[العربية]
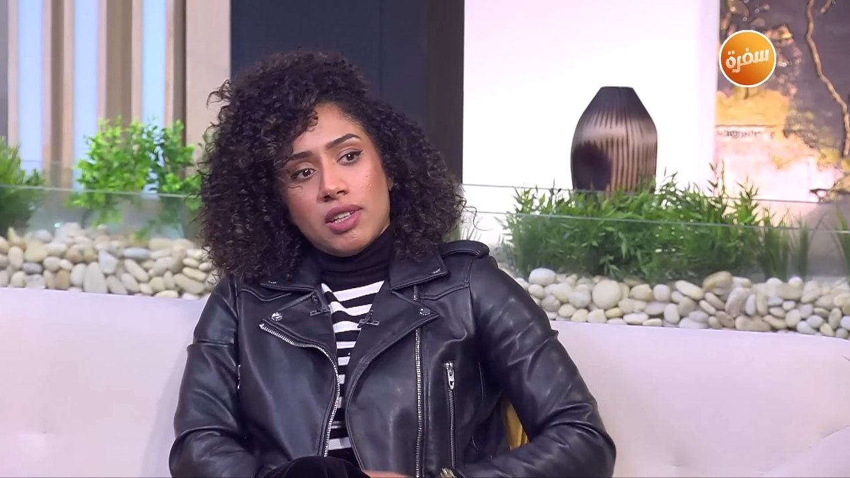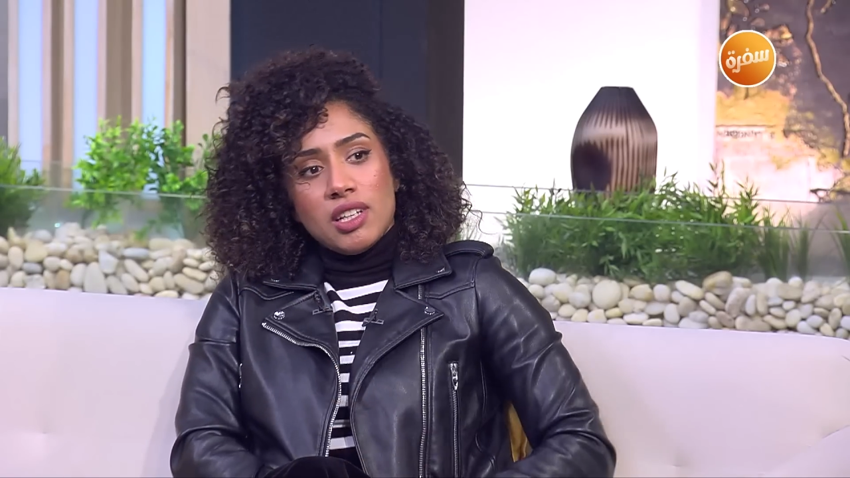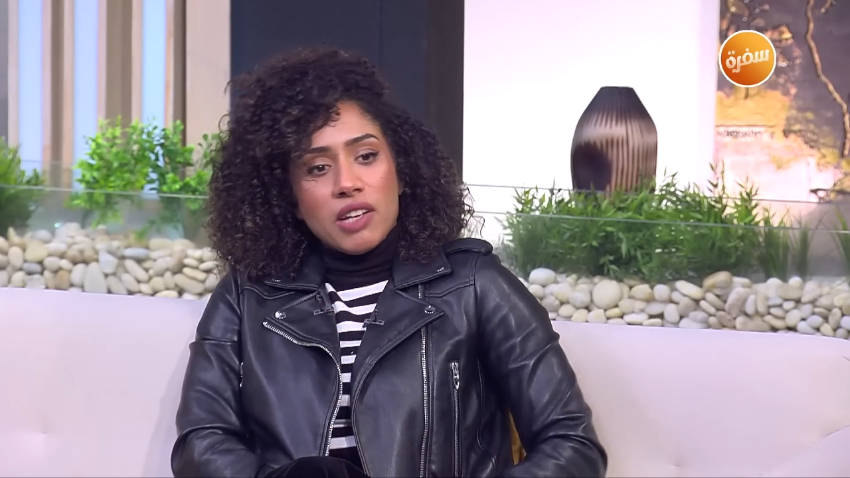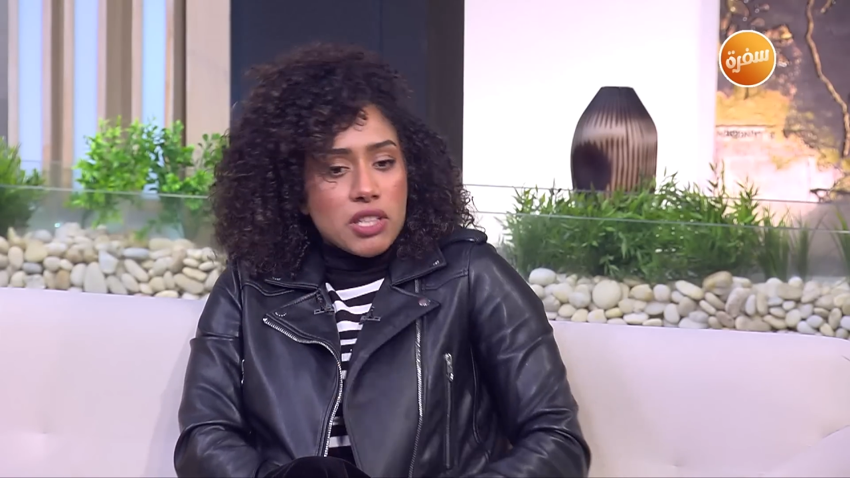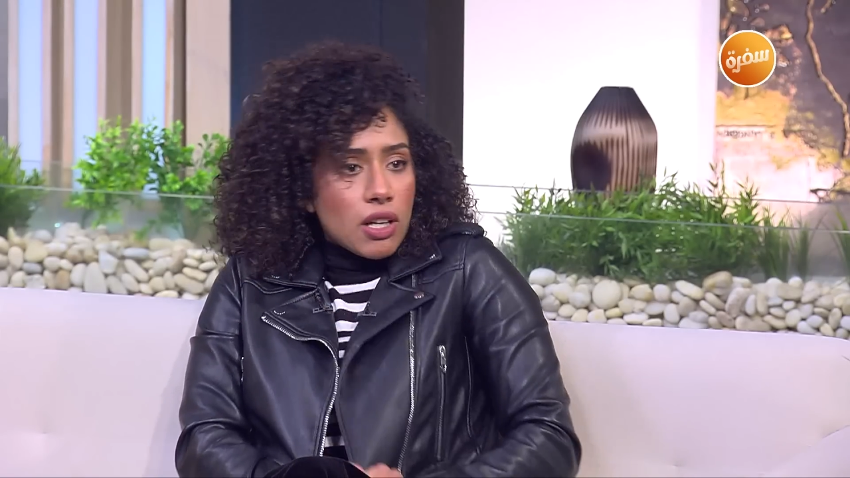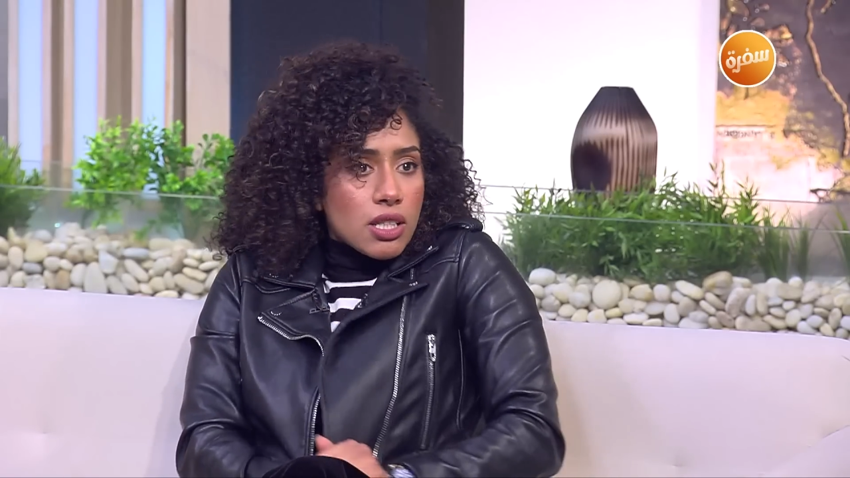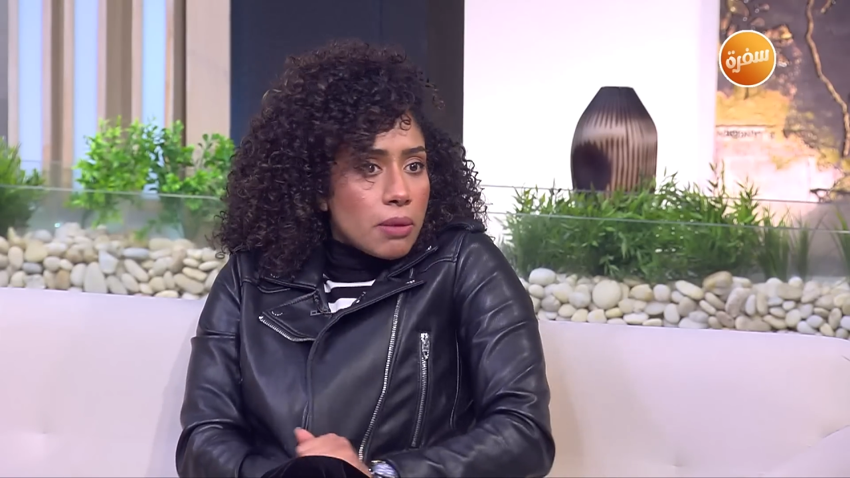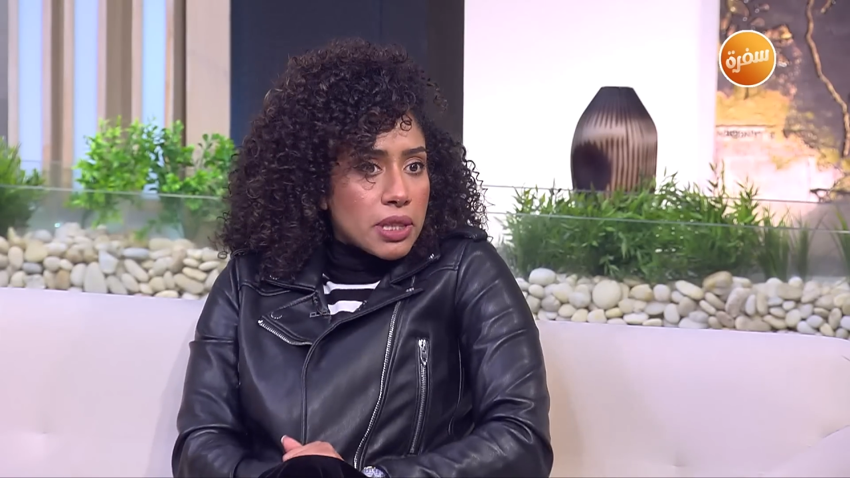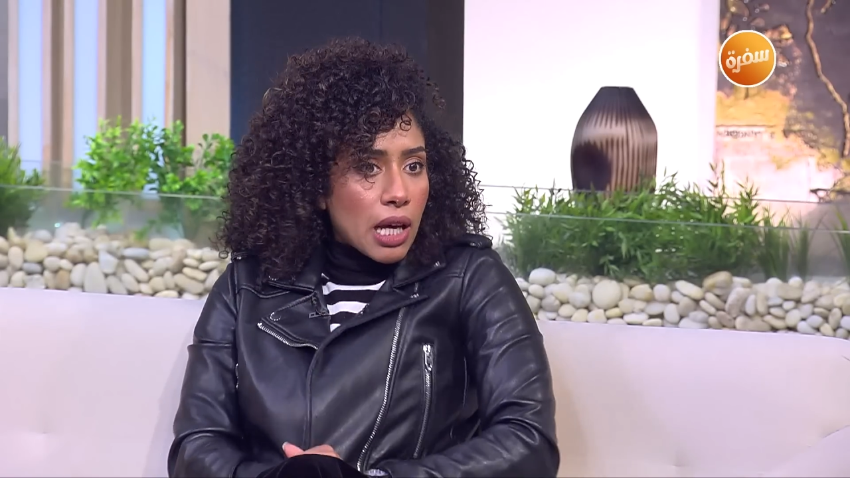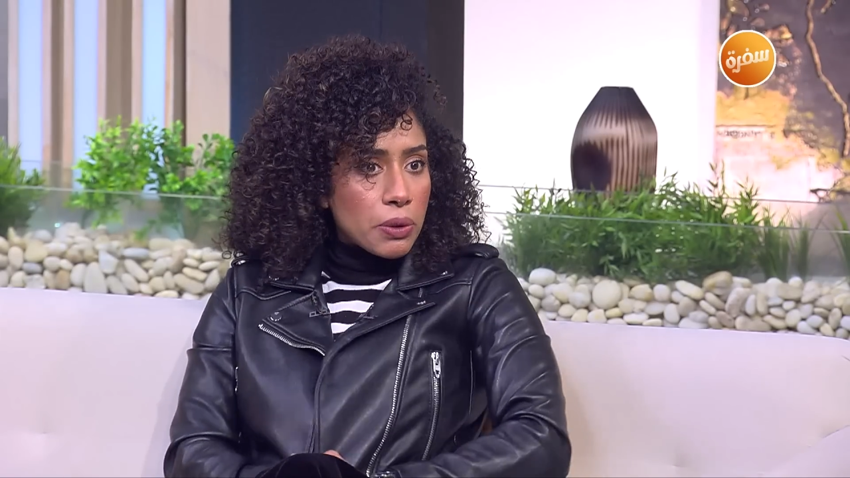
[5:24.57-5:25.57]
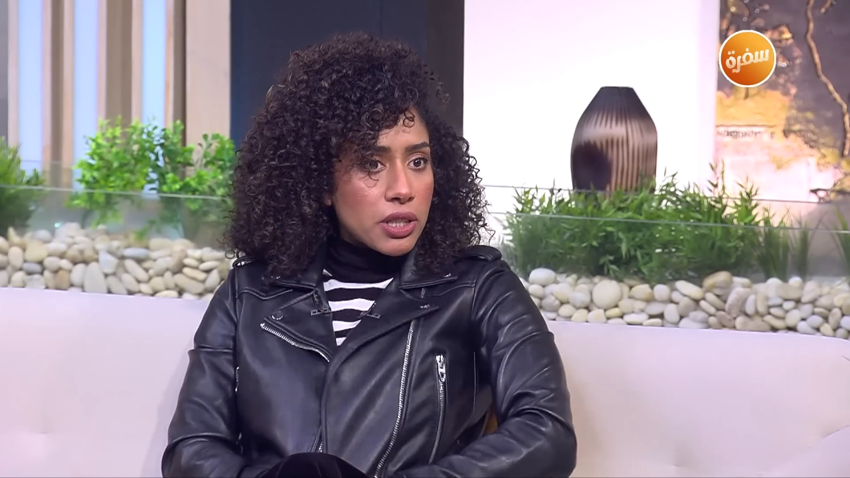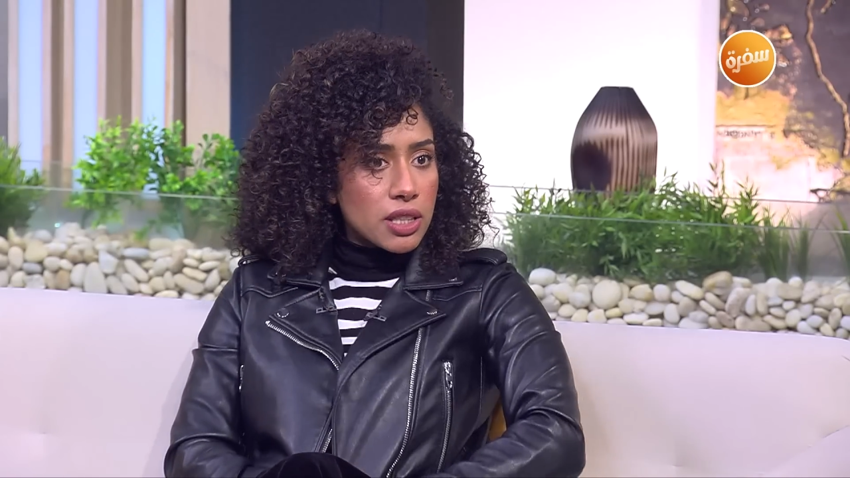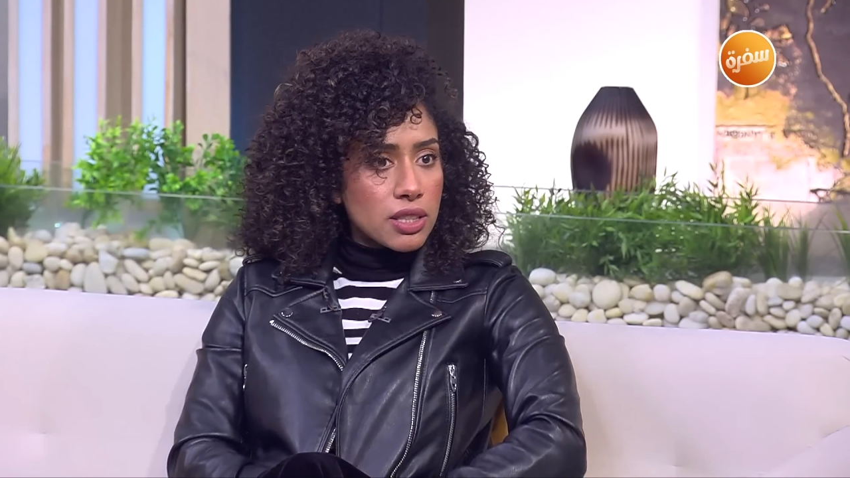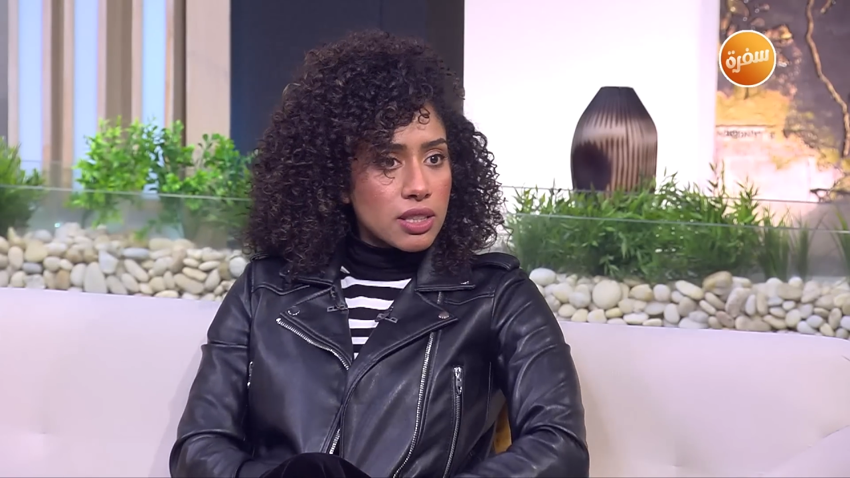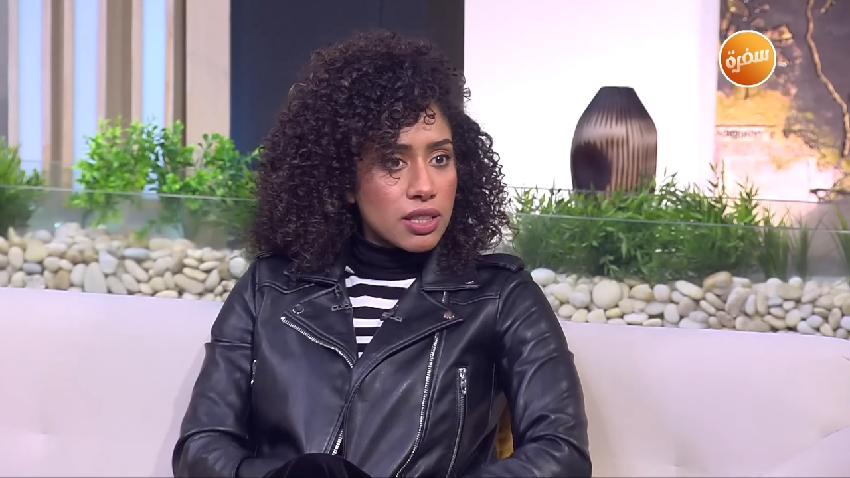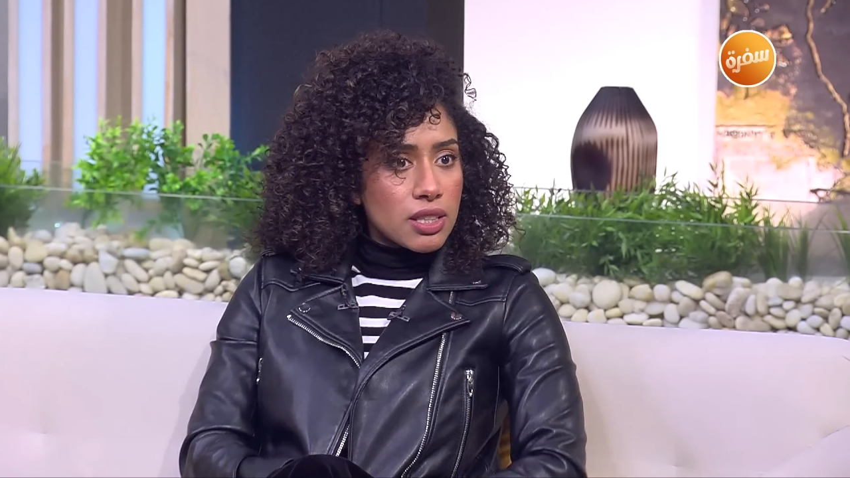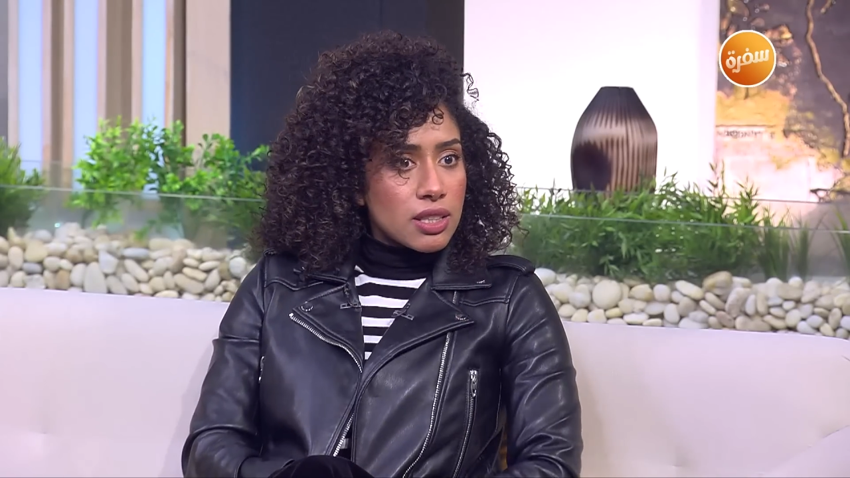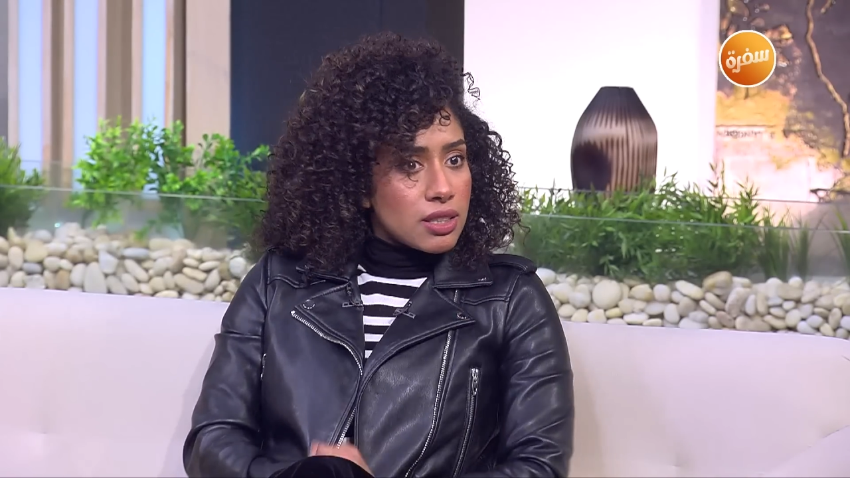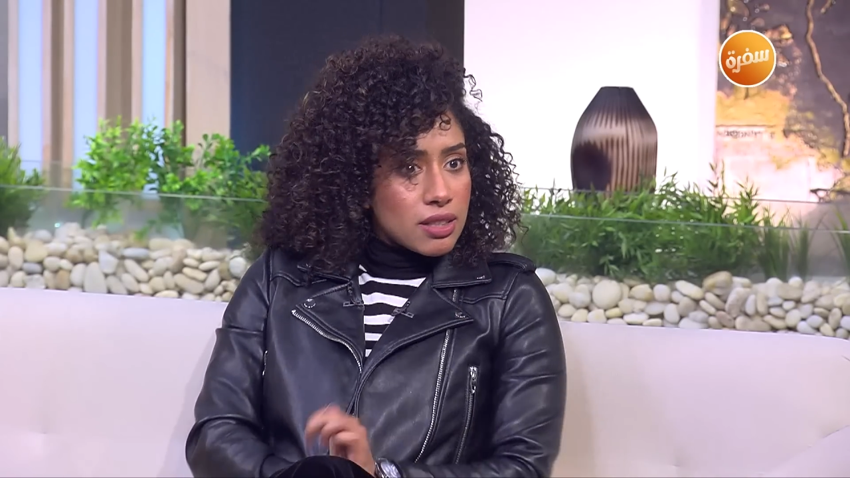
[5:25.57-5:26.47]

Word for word: بعد اصلا متعوده جدا صح